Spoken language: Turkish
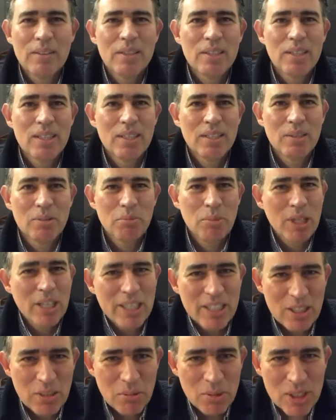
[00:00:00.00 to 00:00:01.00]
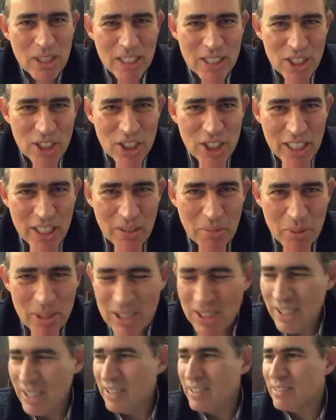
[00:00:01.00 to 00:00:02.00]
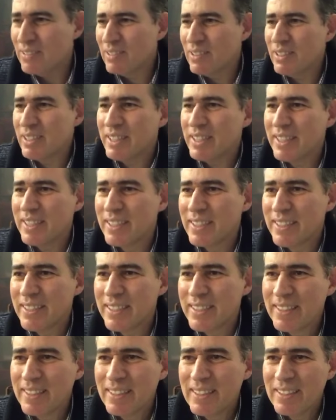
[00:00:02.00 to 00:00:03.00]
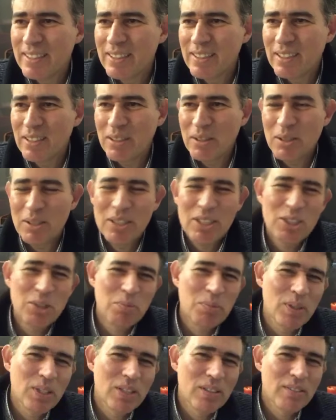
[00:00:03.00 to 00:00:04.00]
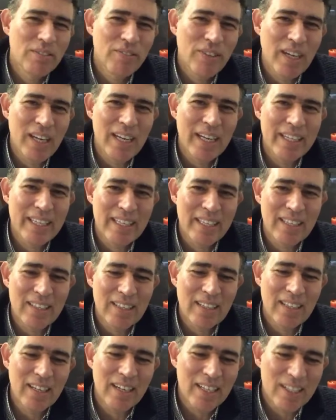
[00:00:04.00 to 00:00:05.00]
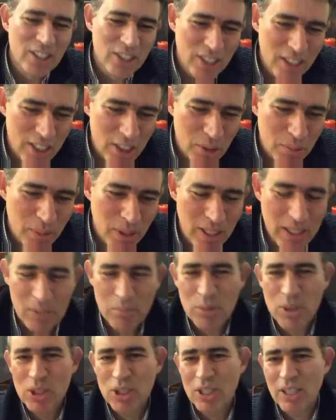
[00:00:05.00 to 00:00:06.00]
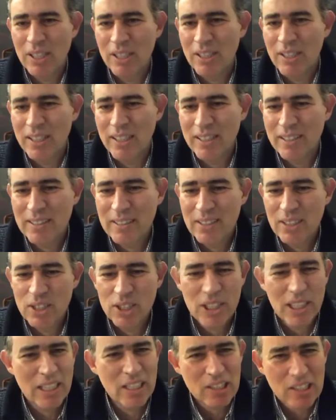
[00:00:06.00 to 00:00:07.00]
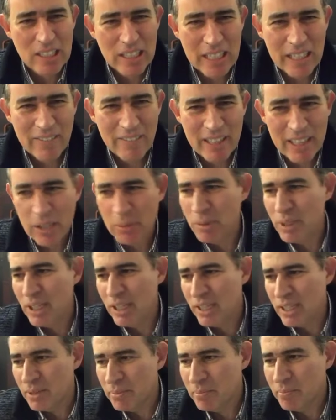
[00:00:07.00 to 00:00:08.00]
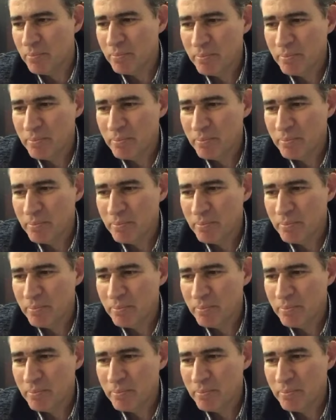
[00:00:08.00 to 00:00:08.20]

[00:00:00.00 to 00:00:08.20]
Ee, milletimiz acı çekmesin. Ee, hiçbir felaketle karşılaşmayalım inşallah. Şehitler vermeyelim.